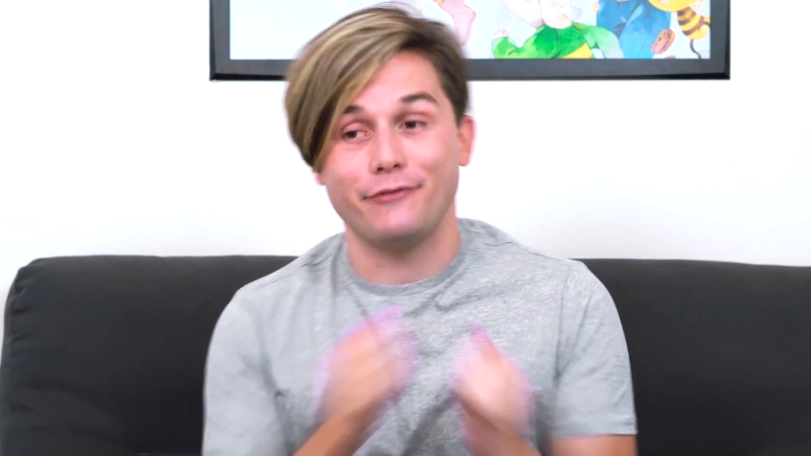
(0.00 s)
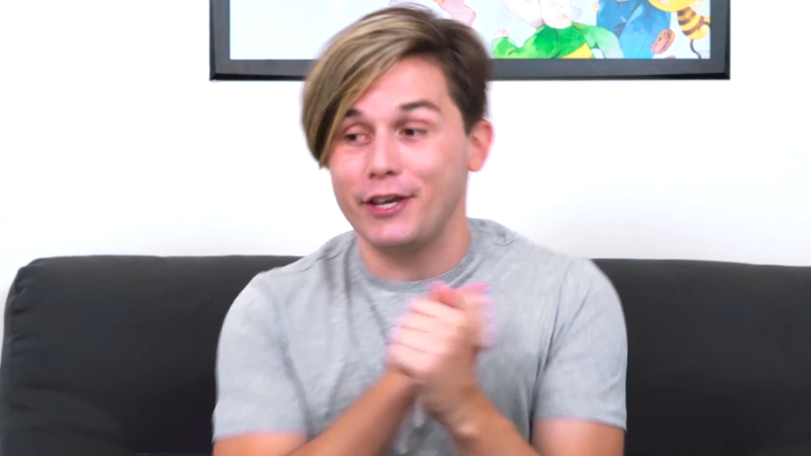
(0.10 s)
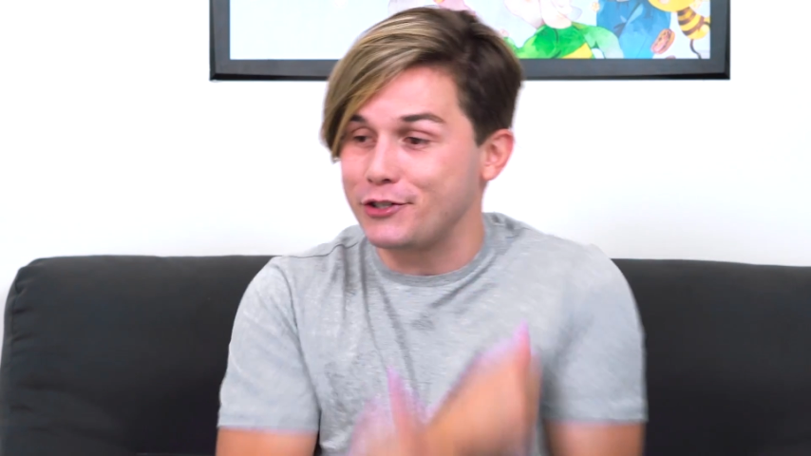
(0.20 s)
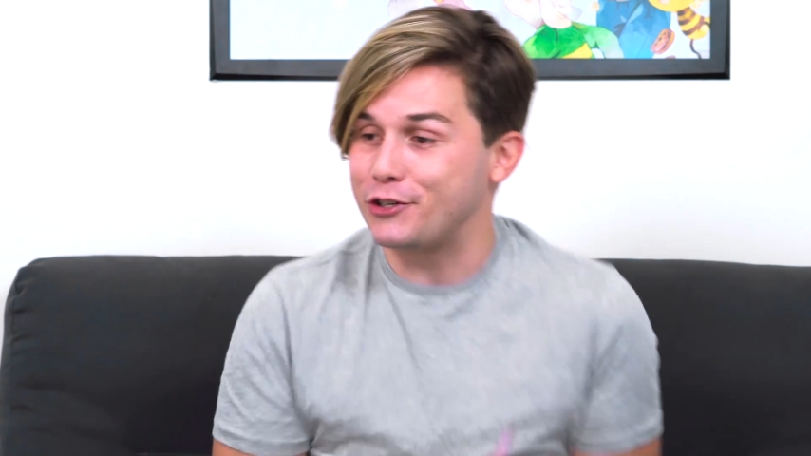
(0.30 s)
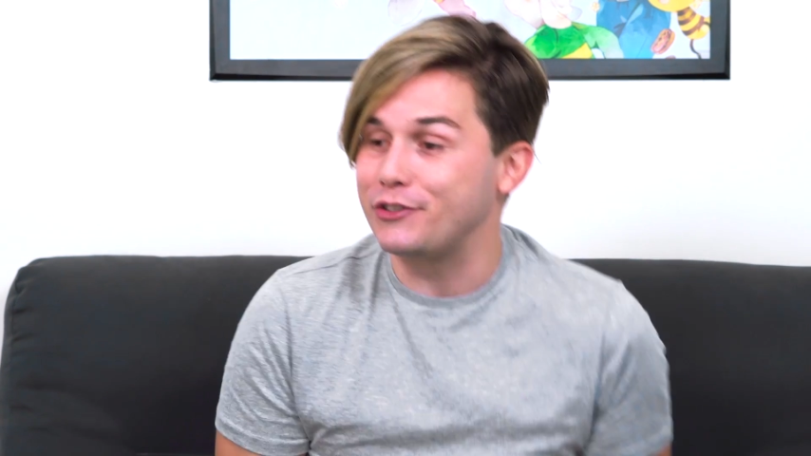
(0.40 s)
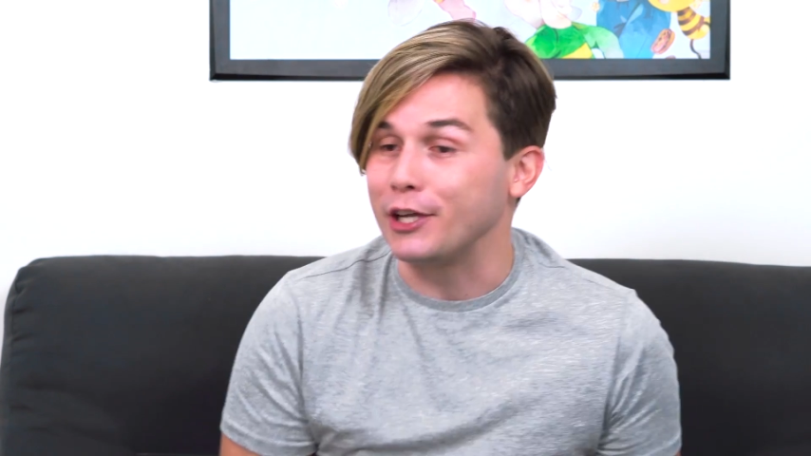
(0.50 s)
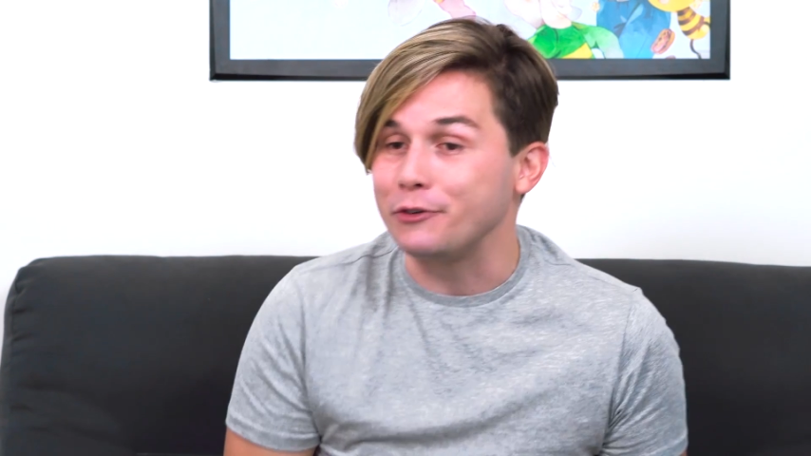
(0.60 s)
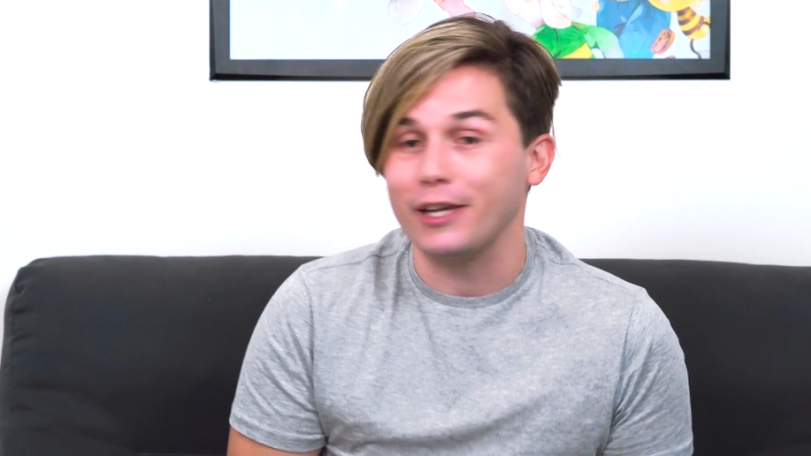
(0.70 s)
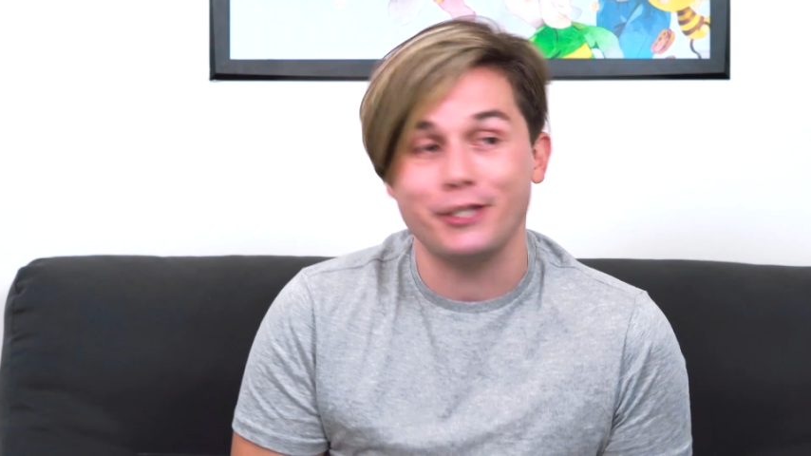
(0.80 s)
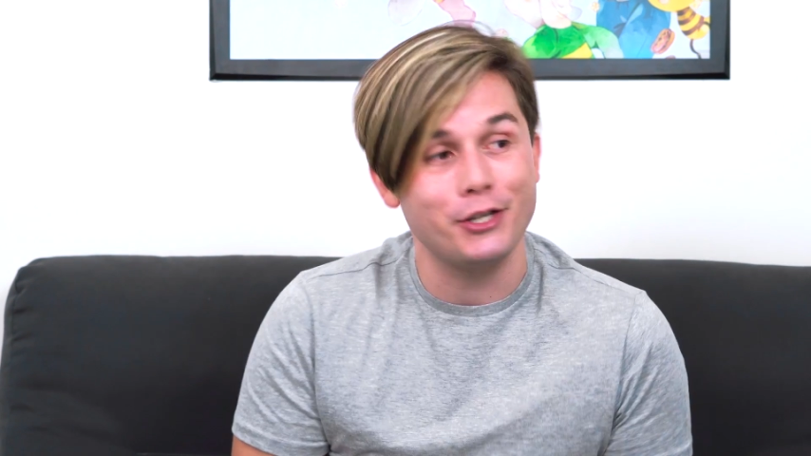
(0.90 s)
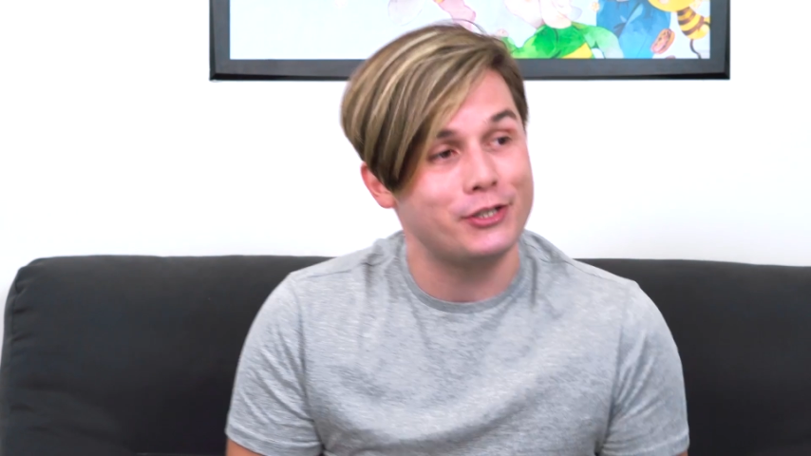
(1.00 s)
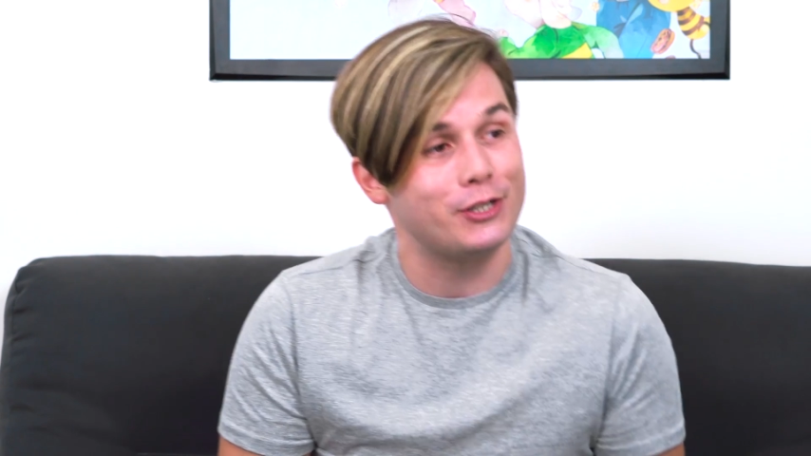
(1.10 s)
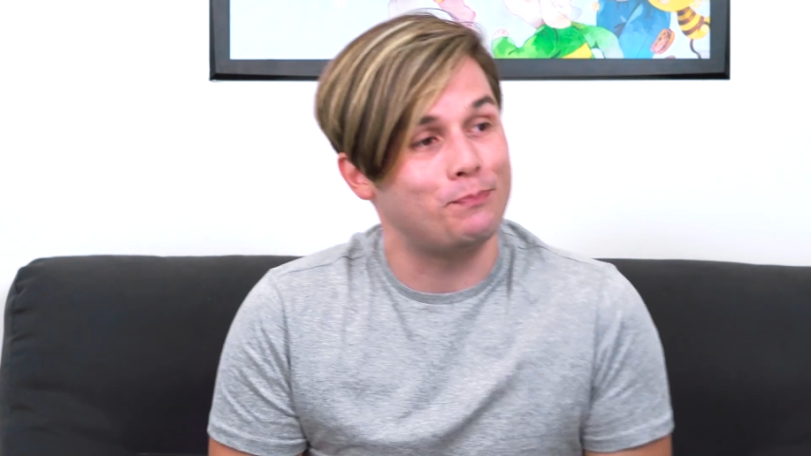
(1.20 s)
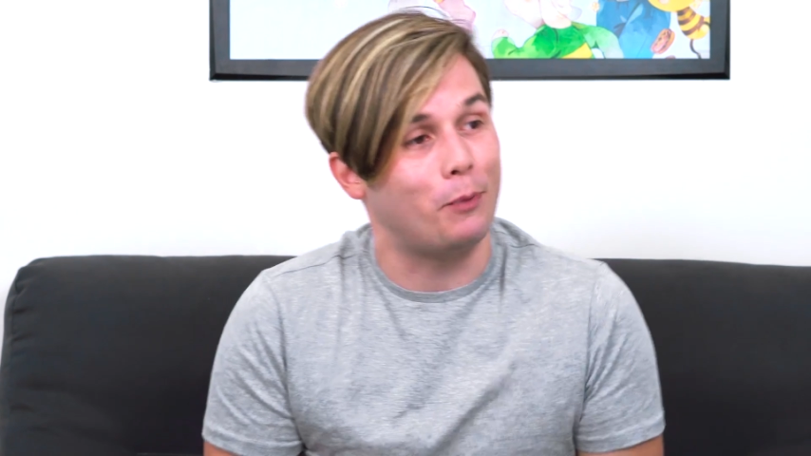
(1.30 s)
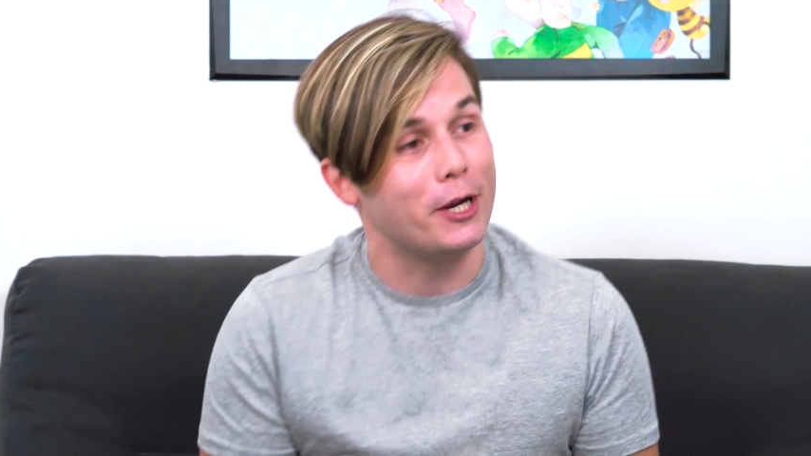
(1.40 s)
às vezes, de tanto que a gente
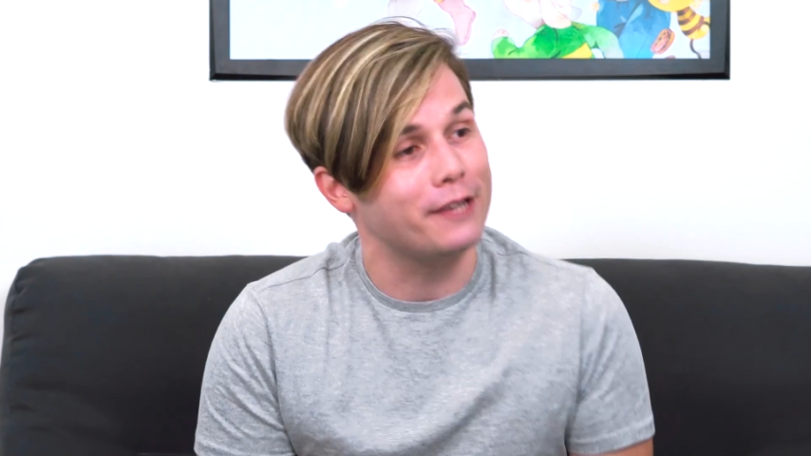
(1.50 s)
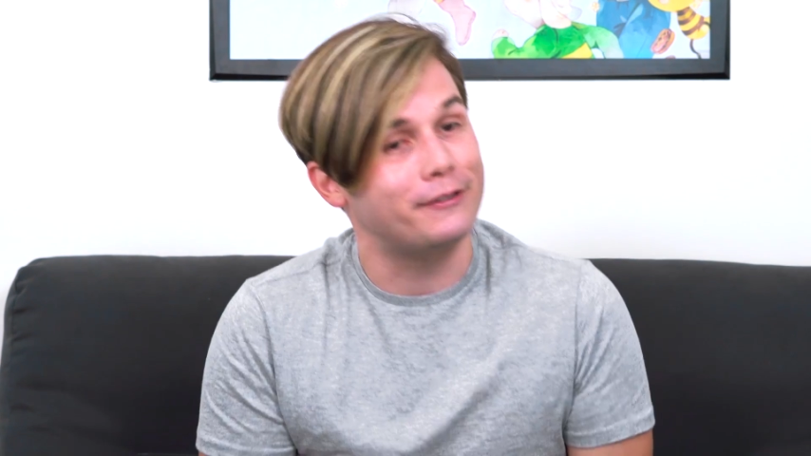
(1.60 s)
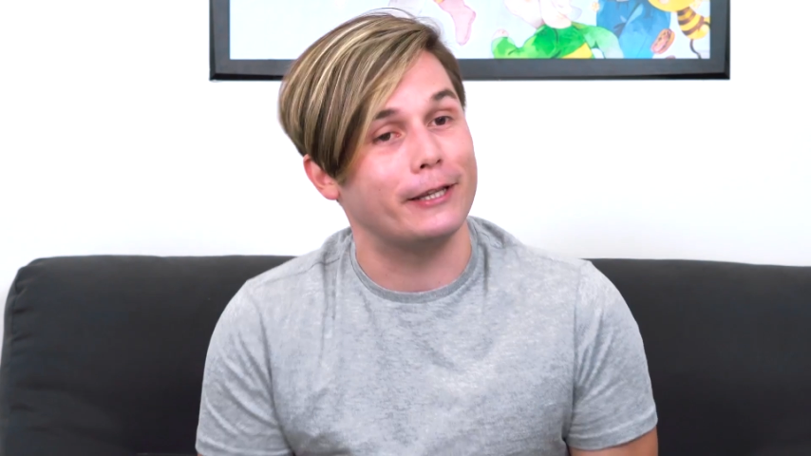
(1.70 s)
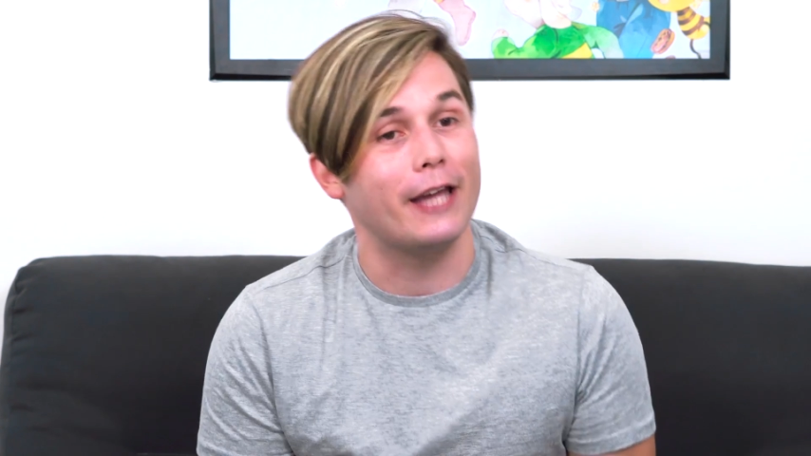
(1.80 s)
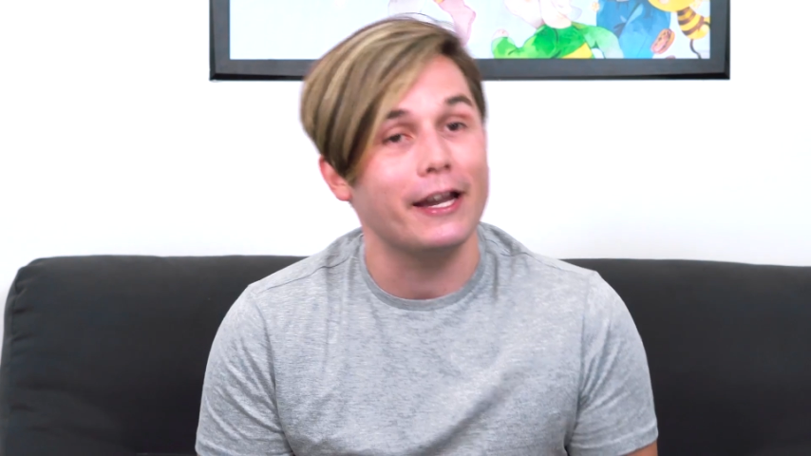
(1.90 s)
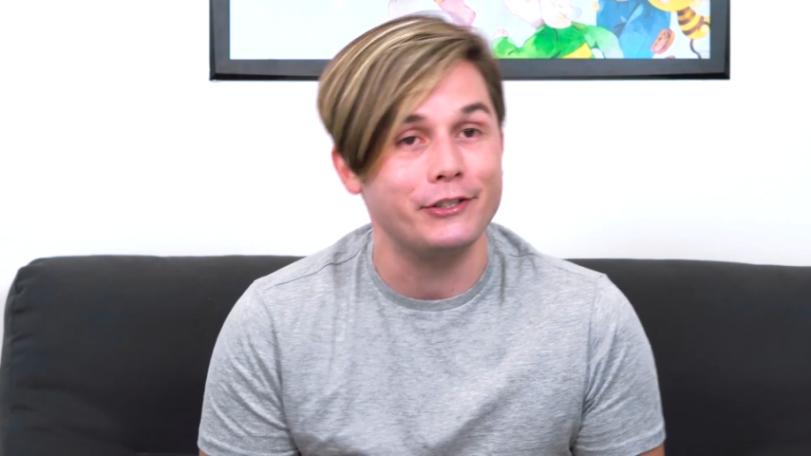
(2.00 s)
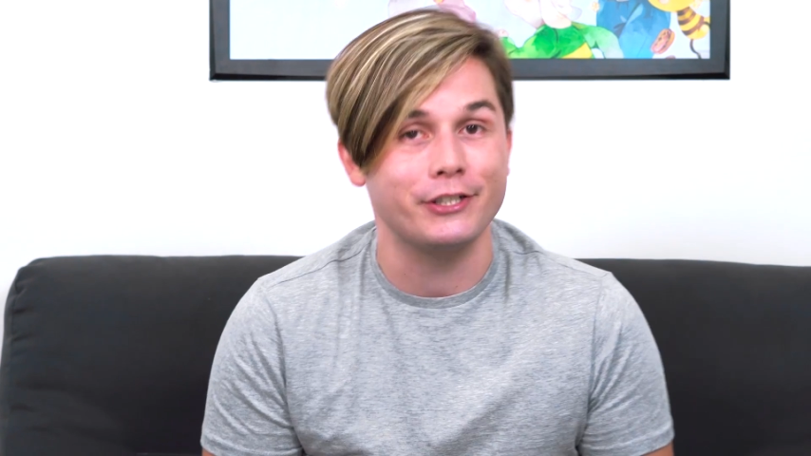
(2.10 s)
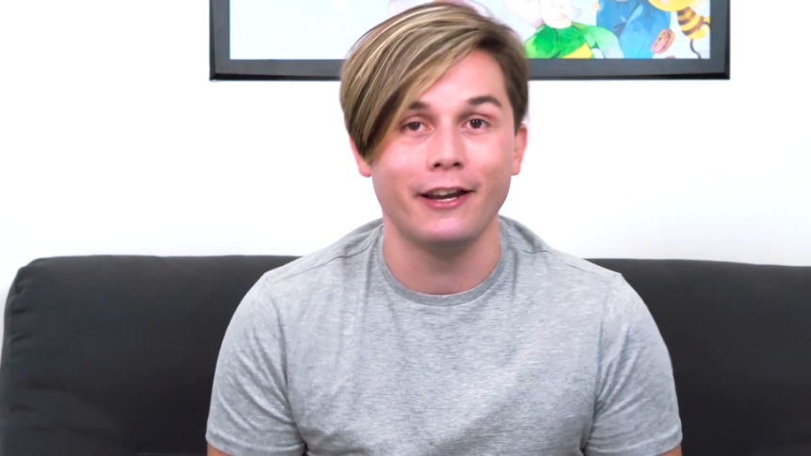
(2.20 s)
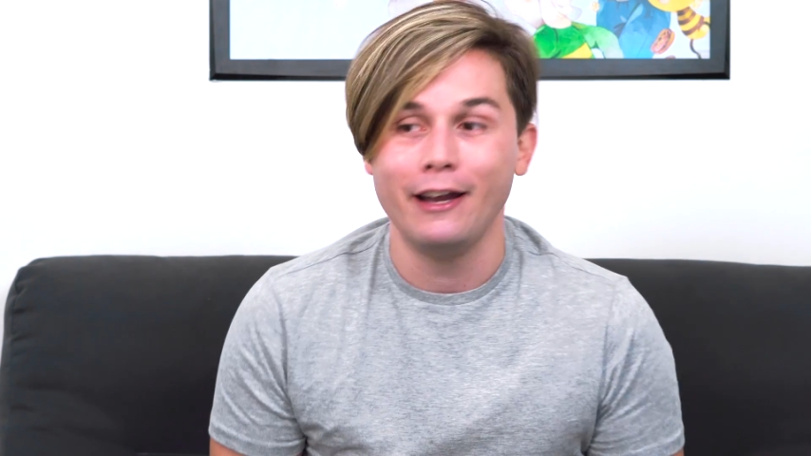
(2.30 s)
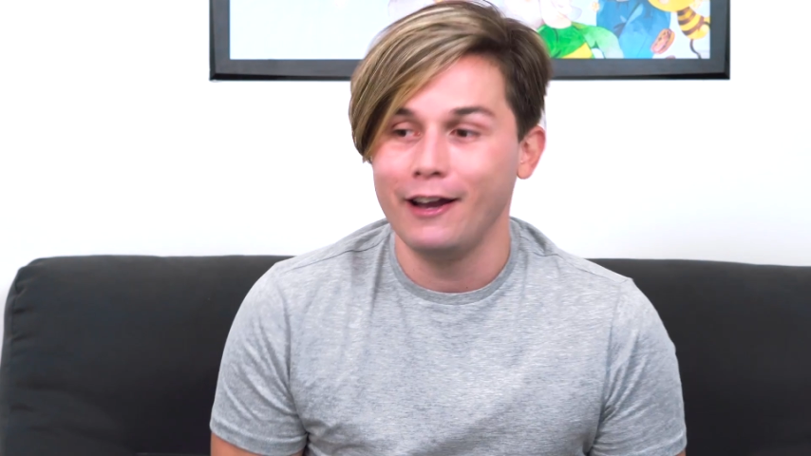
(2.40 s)
se expõe na internet,